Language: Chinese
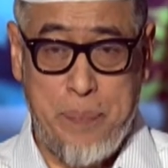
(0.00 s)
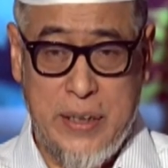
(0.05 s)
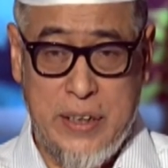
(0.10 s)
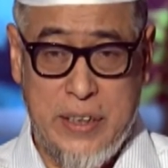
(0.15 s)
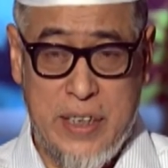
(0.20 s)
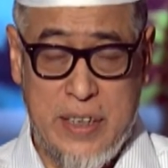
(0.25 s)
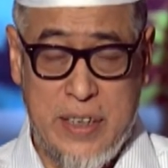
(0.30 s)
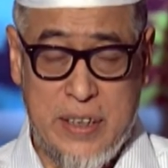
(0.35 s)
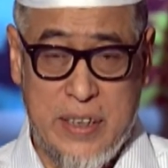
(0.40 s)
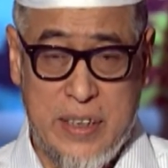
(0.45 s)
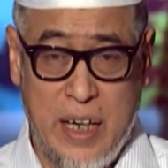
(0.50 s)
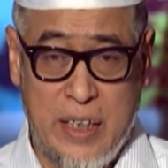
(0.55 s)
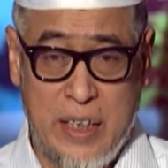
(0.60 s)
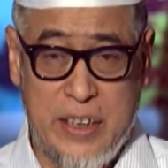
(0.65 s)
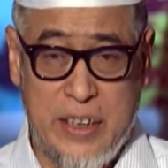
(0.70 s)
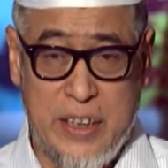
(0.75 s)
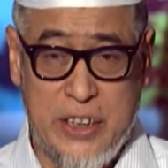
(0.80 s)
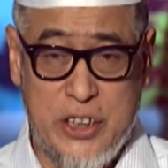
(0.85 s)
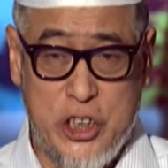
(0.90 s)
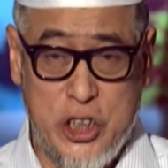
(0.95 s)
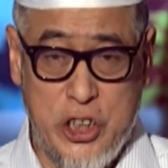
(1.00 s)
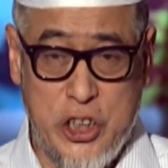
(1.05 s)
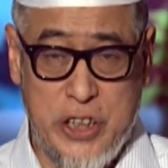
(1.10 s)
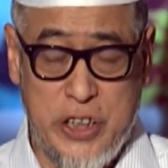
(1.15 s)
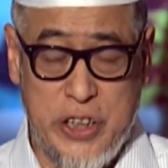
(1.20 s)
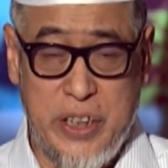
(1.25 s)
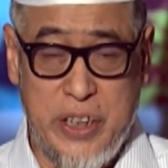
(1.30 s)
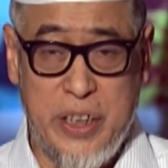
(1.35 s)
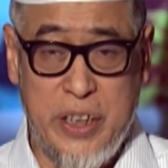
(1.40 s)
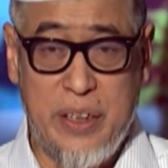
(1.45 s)
本身长的肢
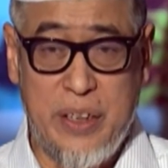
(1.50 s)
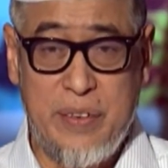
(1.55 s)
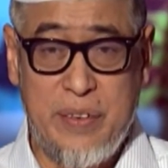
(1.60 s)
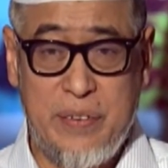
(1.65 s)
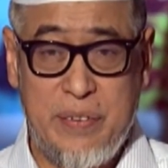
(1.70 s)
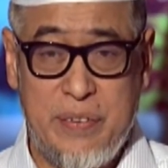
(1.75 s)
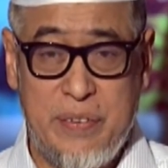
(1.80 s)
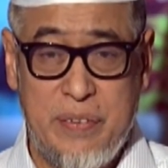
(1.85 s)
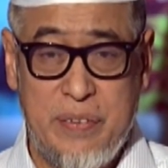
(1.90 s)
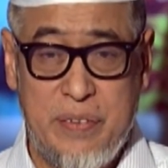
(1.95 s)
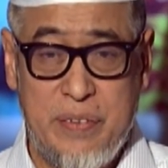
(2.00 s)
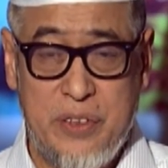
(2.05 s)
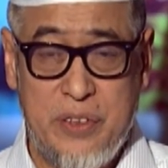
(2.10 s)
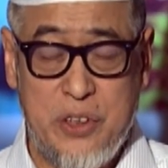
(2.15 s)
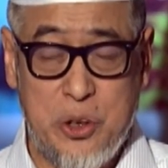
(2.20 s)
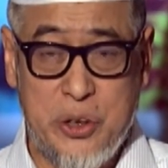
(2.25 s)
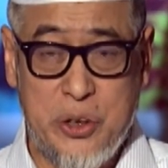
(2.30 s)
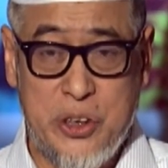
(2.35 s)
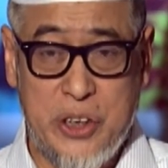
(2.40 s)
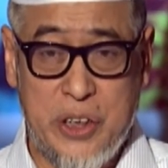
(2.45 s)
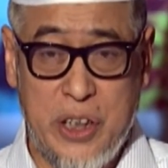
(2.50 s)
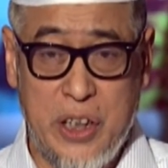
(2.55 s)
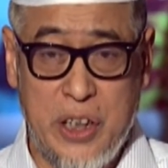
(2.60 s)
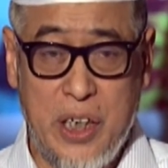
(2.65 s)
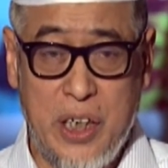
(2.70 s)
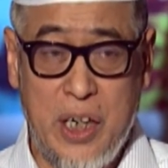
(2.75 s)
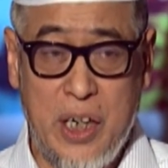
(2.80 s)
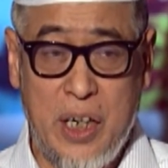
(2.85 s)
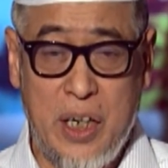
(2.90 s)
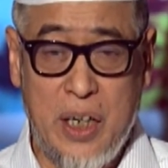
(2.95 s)
体就是
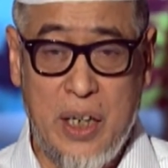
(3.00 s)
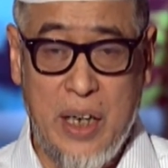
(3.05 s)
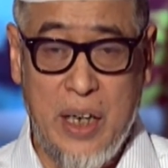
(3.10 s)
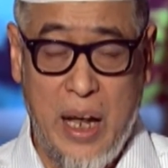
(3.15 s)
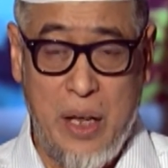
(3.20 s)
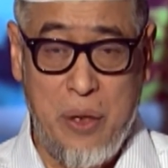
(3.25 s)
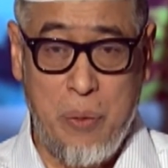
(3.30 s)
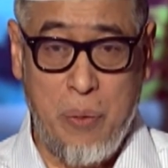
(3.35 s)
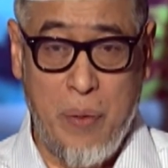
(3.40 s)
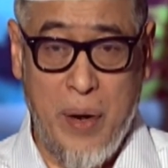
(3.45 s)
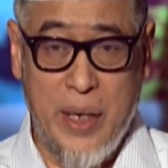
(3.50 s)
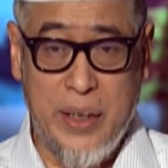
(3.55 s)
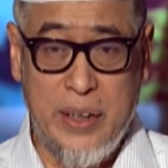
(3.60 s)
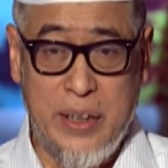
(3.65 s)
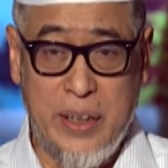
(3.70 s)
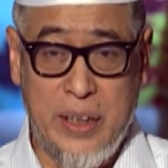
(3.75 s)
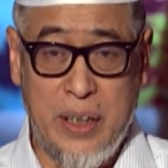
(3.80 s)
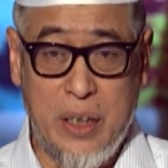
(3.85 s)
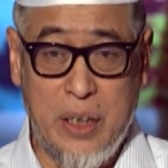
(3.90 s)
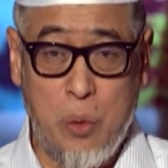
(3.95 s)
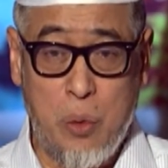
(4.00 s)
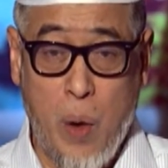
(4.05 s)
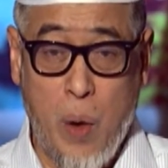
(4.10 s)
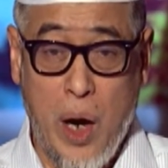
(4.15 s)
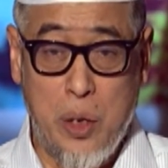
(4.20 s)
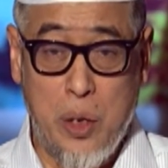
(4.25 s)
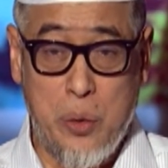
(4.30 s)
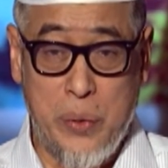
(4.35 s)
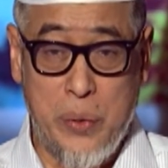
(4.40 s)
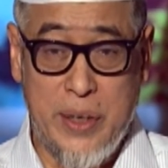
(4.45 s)
和兰花的
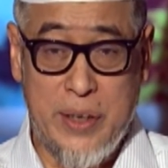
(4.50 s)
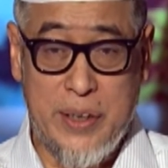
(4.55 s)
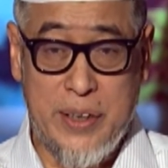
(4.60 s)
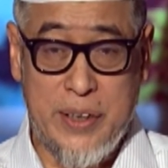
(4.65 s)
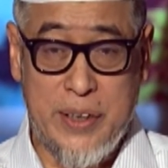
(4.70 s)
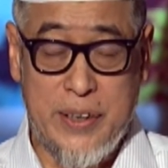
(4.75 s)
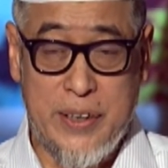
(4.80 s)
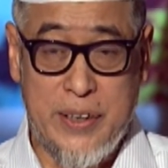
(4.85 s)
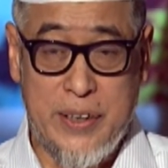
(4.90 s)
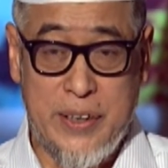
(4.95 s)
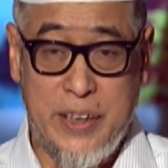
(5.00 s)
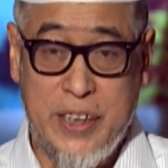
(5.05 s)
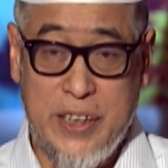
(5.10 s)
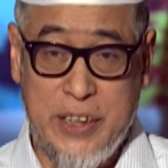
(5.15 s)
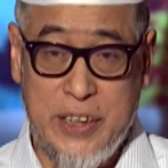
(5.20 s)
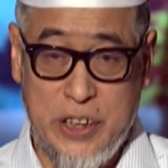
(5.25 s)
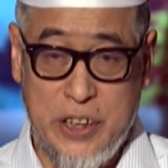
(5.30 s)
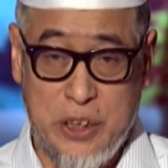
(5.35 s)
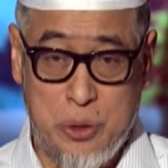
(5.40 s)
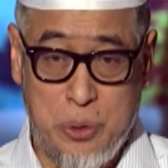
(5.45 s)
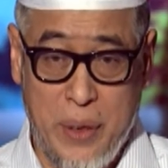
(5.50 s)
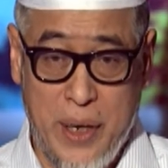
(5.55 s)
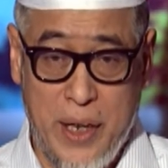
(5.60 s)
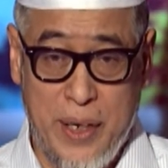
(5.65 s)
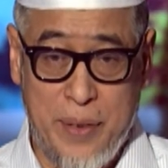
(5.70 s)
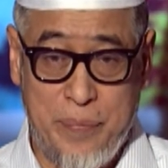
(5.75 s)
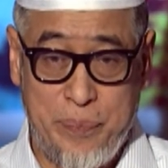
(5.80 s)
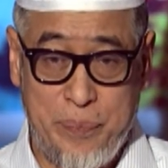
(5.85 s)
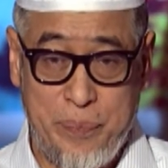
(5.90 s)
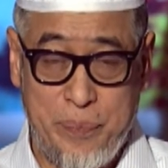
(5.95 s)
花蕊是一个形状，
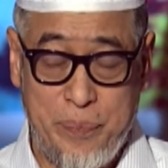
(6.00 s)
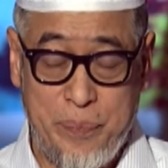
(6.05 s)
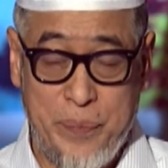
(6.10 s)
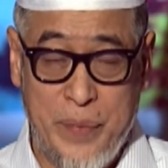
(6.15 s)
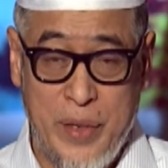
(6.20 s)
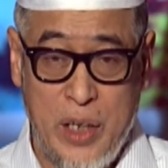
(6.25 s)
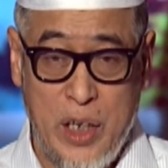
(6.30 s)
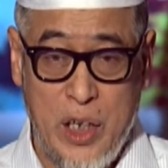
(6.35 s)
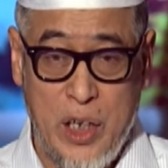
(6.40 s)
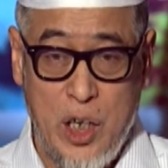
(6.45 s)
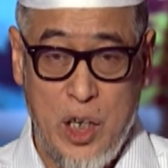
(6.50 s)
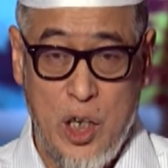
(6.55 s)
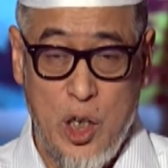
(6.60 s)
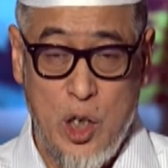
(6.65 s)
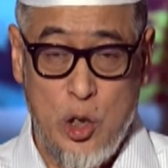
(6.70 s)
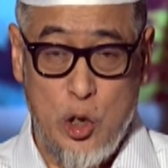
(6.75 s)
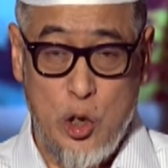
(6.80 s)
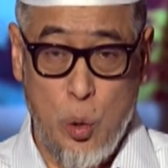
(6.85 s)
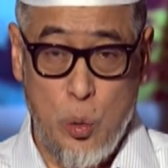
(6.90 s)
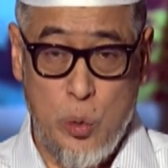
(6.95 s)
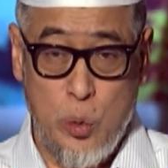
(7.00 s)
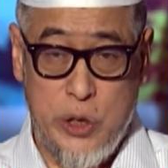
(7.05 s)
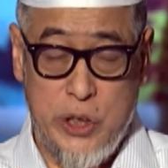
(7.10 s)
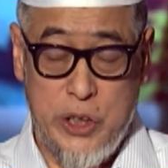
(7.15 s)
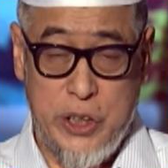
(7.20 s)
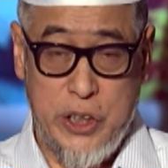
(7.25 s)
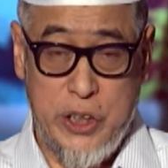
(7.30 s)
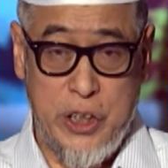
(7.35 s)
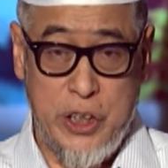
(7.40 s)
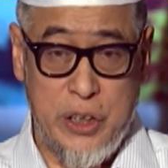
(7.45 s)
尤
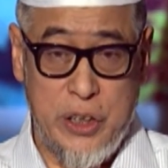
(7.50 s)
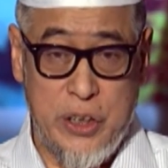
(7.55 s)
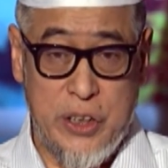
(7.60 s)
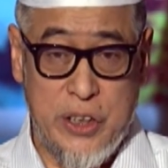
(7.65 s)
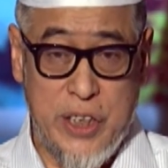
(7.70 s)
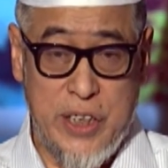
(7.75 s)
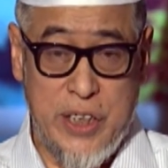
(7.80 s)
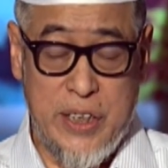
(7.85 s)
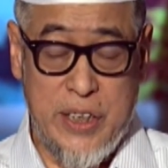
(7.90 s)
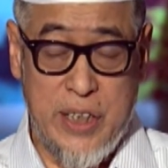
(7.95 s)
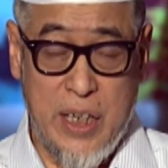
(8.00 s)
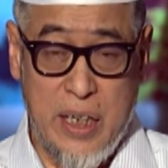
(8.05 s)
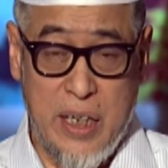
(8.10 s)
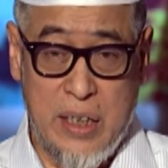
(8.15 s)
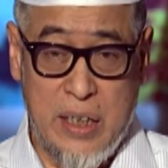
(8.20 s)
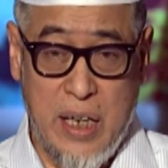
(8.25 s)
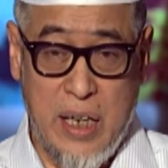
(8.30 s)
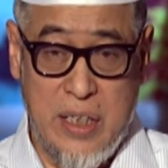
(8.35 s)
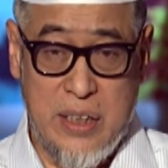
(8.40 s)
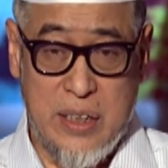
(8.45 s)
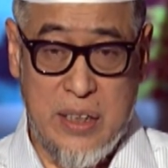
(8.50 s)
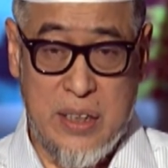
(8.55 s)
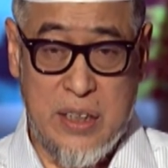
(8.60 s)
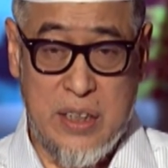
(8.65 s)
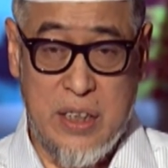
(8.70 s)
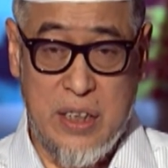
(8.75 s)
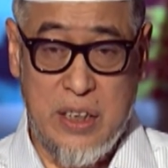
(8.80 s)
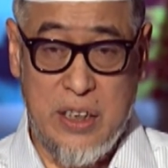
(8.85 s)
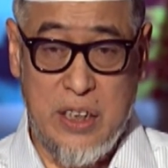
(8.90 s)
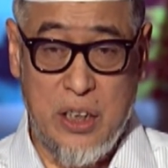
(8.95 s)
其身上颜
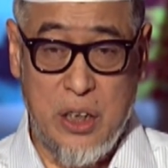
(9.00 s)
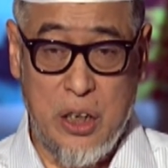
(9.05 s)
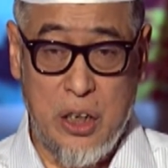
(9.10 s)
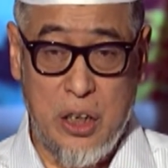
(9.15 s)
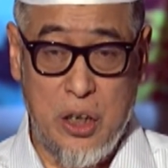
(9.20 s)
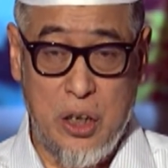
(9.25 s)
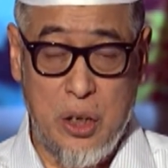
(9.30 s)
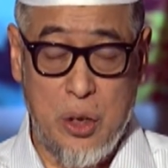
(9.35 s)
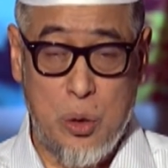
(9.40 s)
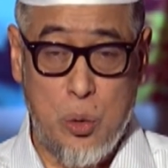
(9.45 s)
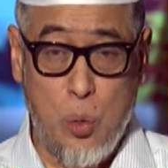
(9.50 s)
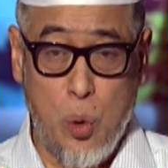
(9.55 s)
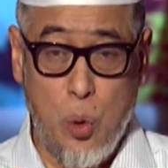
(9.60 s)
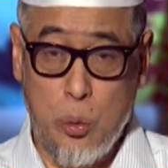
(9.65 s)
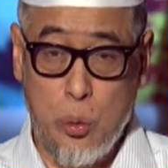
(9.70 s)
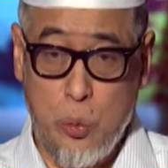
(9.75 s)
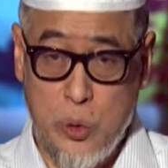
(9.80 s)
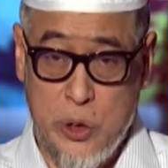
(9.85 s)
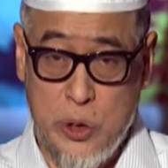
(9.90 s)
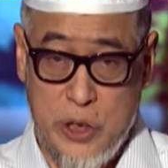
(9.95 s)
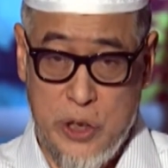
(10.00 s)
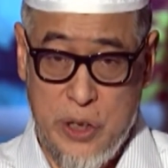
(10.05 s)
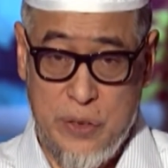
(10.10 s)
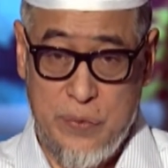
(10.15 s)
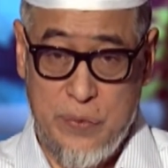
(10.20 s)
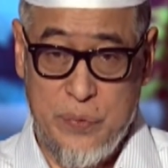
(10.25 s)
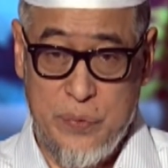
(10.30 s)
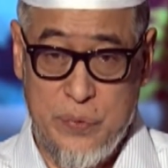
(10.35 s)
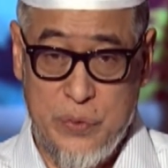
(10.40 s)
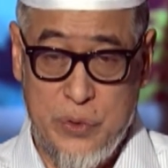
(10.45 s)
色的过渡色，
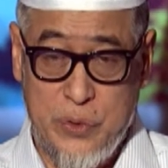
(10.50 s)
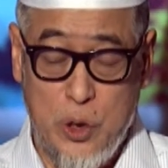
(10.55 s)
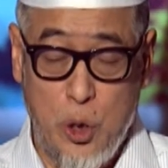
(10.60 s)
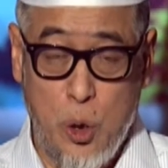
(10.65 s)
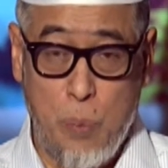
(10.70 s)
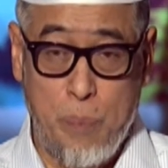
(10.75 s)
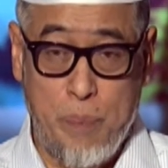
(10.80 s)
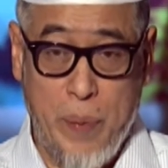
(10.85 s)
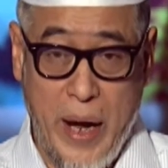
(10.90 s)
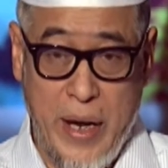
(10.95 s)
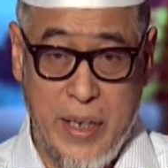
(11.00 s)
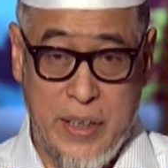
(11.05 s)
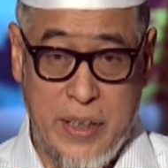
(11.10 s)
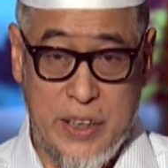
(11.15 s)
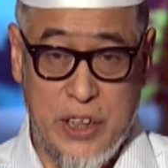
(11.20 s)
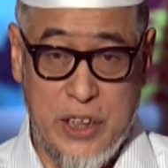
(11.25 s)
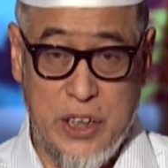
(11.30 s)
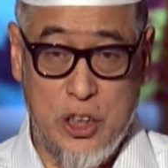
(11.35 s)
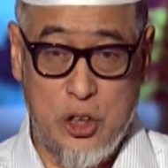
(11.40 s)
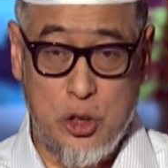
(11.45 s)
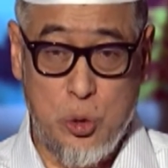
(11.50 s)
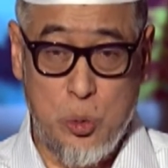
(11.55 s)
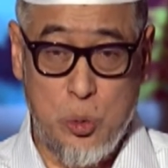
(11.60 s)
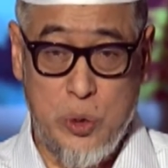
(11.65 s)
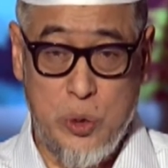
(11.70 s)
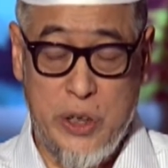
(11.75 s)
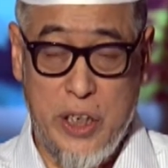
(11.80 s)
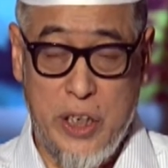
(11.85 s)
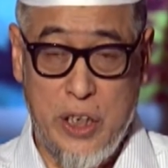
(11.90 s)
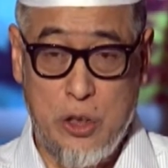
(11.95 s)
由白色
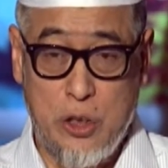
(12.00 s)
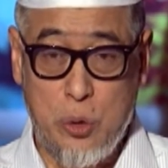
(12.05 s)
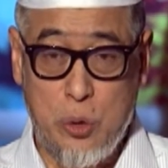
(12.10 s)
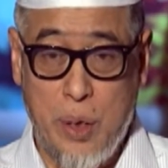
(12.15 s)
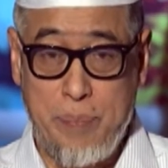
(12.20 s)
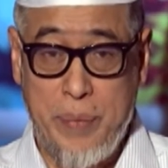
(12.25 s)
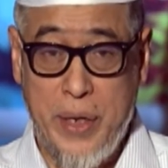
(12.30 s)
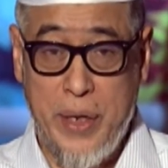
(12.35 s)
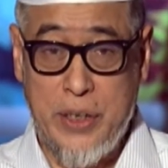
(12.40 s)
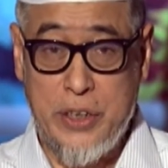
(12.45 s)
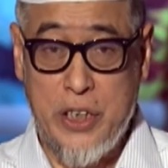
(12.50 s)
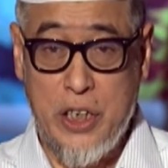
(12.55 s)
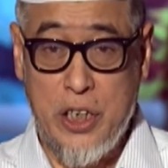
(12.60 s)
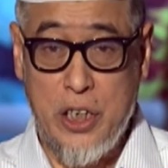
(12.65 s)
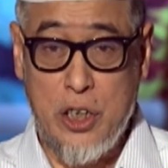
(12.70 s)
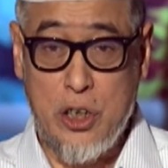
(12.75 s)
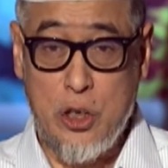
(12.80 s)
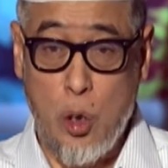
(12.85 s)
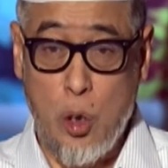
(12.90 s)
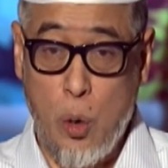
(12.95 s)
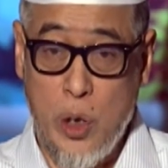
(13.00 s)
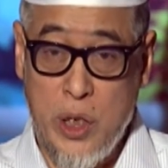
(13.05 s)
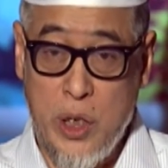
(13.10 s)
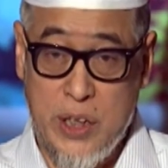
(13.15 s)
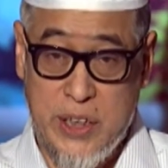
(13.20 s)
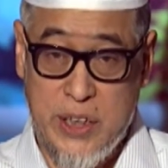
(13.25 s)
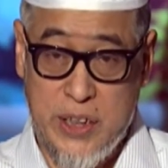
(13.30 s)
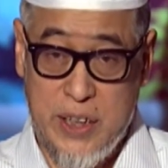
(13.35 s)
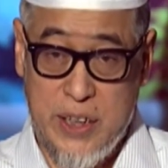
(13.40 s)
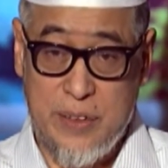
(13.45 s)
逐渐转变成暖
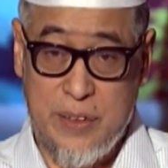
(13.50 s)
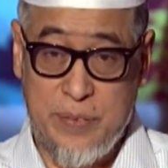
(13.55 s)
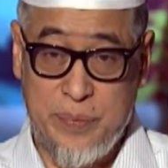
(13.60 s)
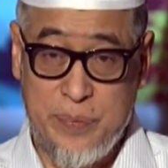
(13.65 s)
褐色。